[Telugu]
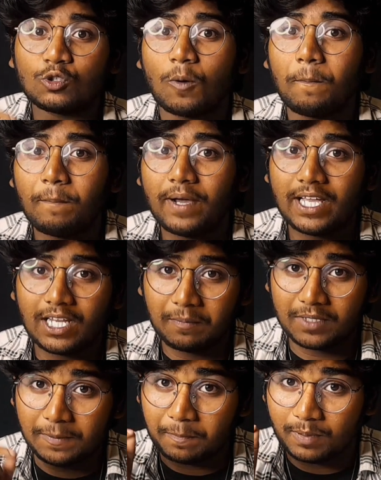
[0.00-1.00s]
తొంభై
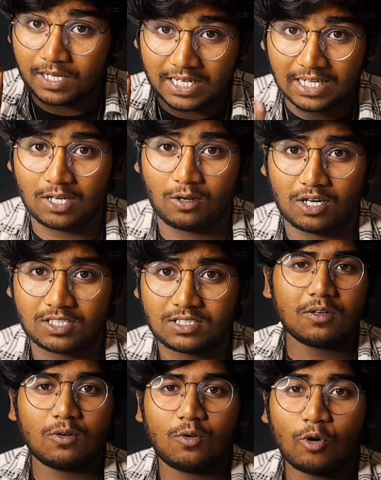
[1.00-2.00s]
ఎనిమిది బిలియన్ డాలర్స్
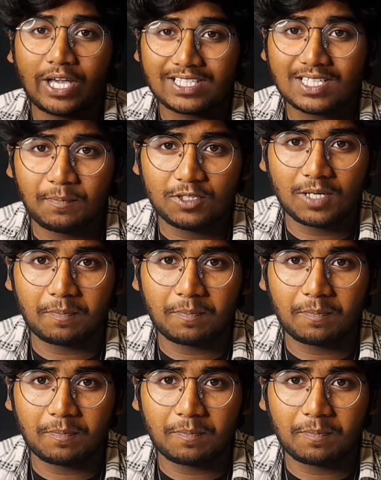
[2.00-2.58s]
ఒక ఎగ్జాంపుల్